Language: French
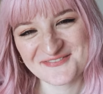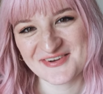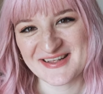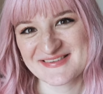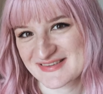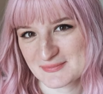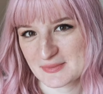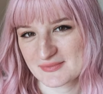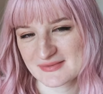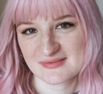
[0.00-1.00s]
Donc voilà, c'était
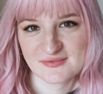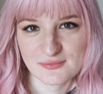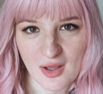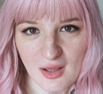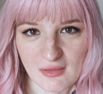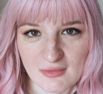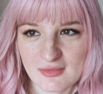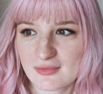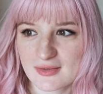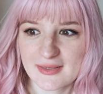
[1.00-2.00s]
ma petite histoire.
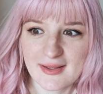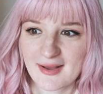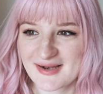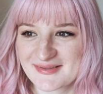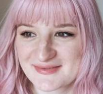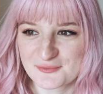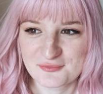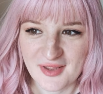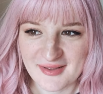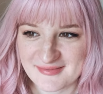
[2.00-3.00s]
Euh, Léa la
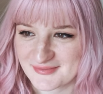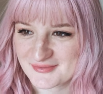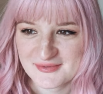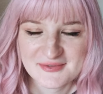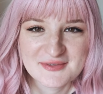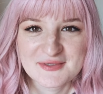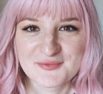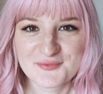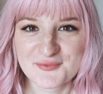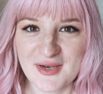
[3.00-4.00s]
découverte
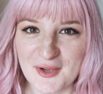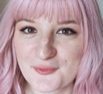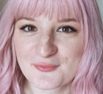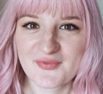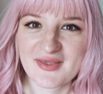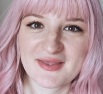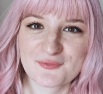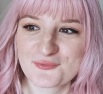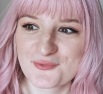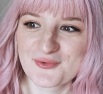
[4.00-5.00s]
de la
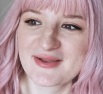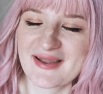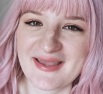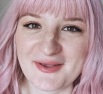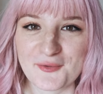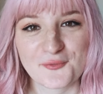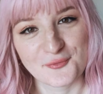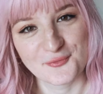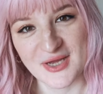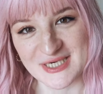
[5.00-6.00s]
contrée du Leclerc
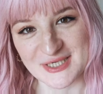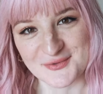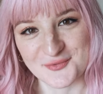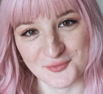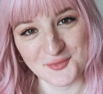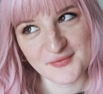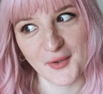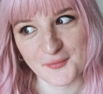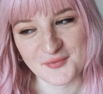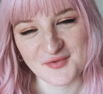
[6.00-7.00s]
d'Ajaccio. Plus
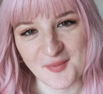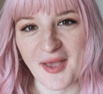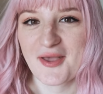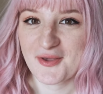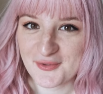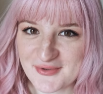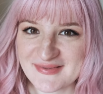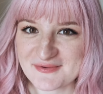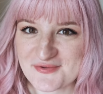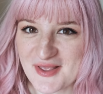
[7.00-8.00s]
sérieusement, j'espère que
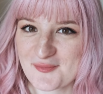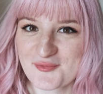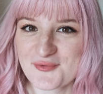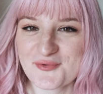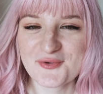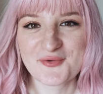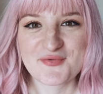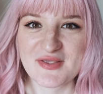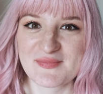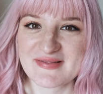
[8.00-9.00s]
ça vous a plu, que
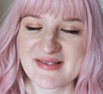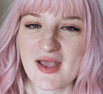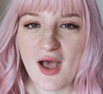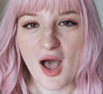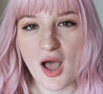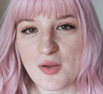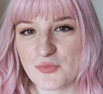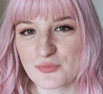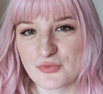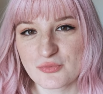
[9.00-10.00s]
vous avez passé un
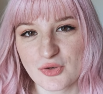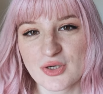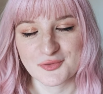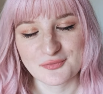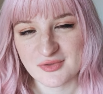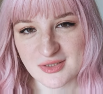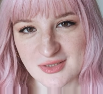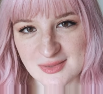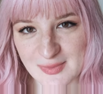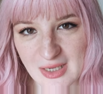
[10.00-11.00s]
bon moment. Et ne vous
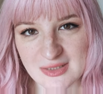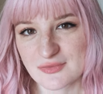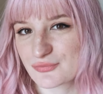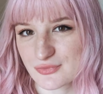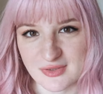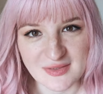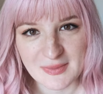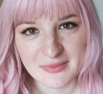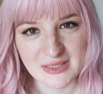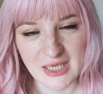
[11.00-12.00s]
inquiétez pas, si vous connaissez
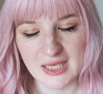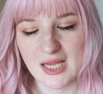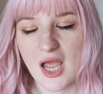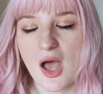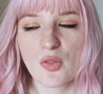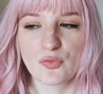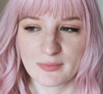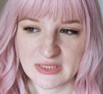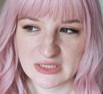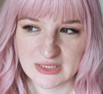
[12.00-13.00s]
pas ma chaîne, de
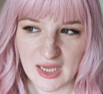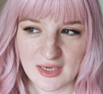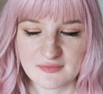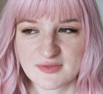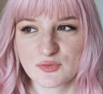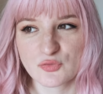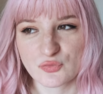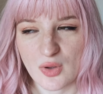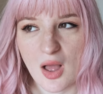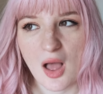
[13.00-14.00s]
manière générale, les vidéos
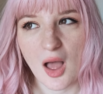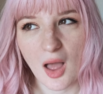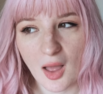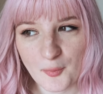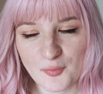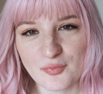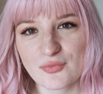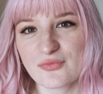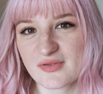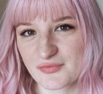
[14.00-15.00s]
sont un peu
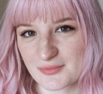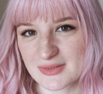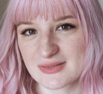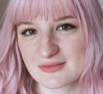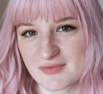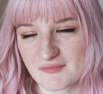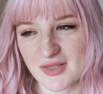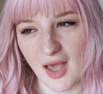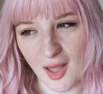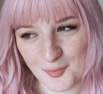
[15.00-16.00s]
plus informative
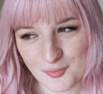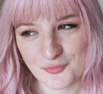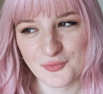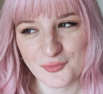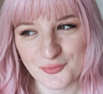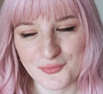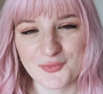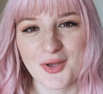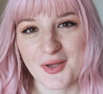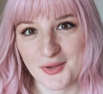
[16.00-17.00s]
avec un peu plus de
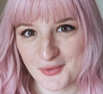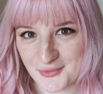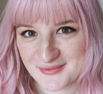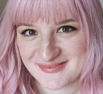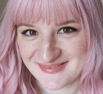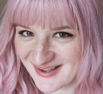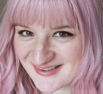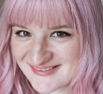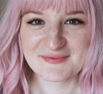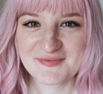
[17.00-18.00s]
contenu que
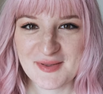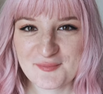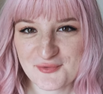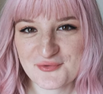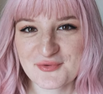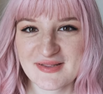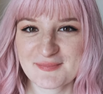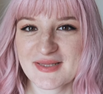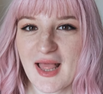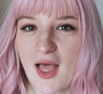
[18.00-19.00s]
ça. Si ça vous a plu, je vous
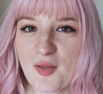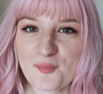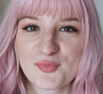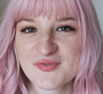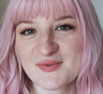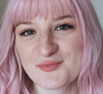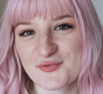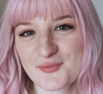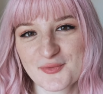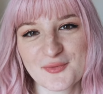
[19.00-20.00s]
laisse mettre un petit
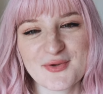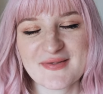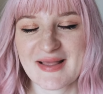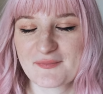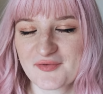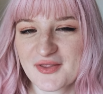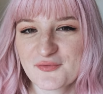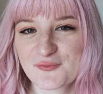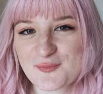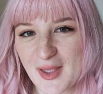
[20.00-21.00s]
pouce bleu, ça me fait
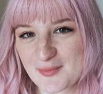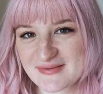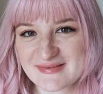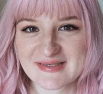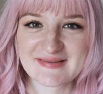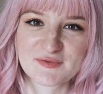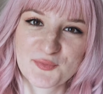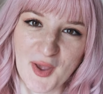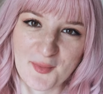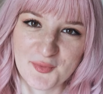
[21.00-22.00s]
super plaisir, c'est
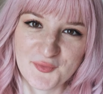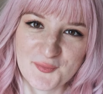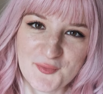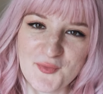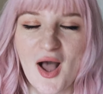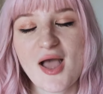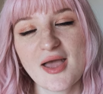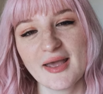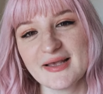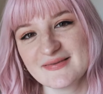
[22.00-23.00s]
super important pour moi.
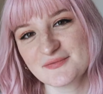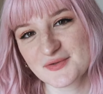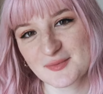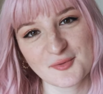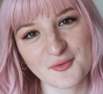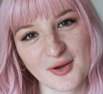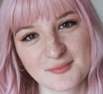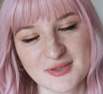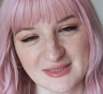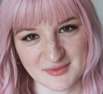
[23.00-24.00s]
Et si vous n'êtes pas encore
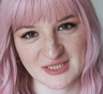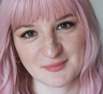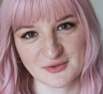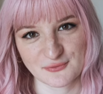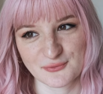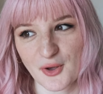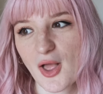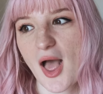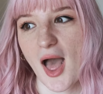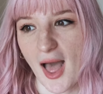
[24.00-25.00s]
abonné à ma chaîne, bien sûr,
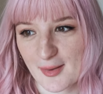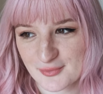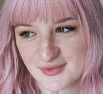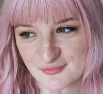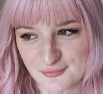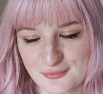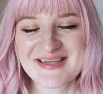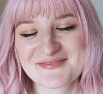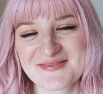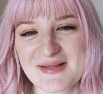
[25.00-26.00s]
abonnez-vous.
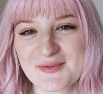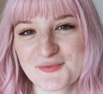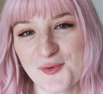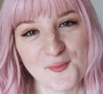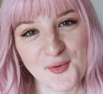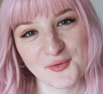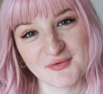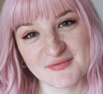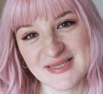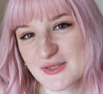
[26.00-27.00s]
Et je vous dis à bientôt pour une
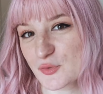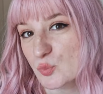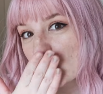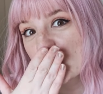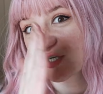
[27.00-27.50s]
nouvelle vidéo.